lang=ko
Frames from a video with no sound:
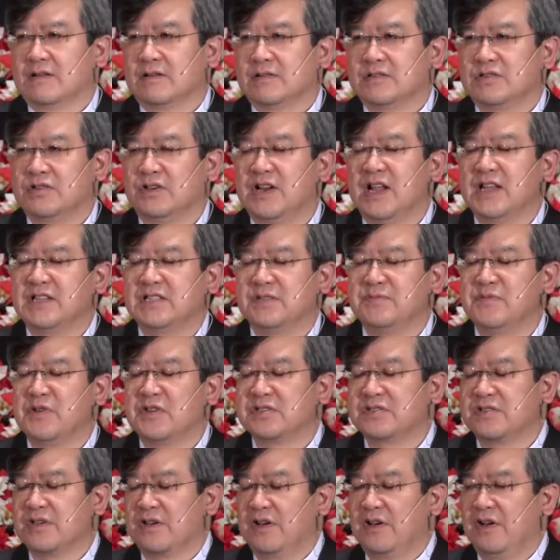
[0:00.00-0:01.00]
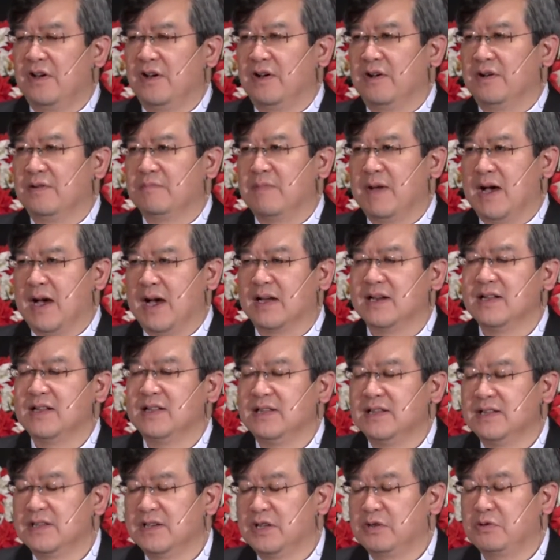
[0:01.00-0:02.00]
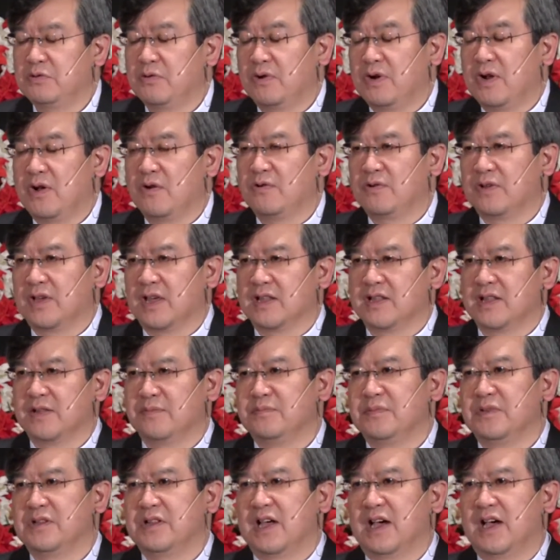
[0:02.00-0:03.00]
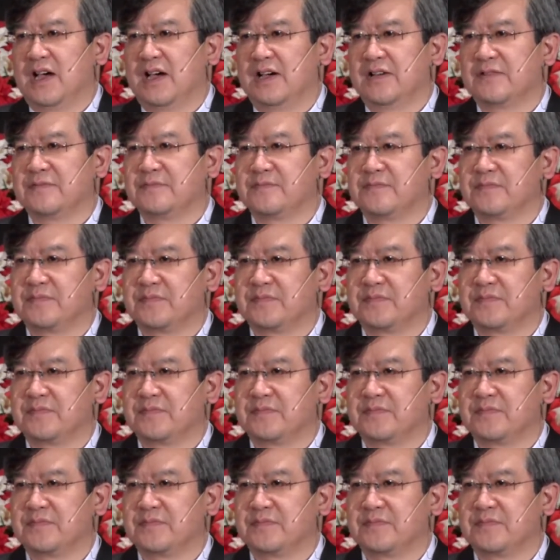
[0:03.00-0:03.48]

전해지면서 많은 이들이 돌아오게 됩니다.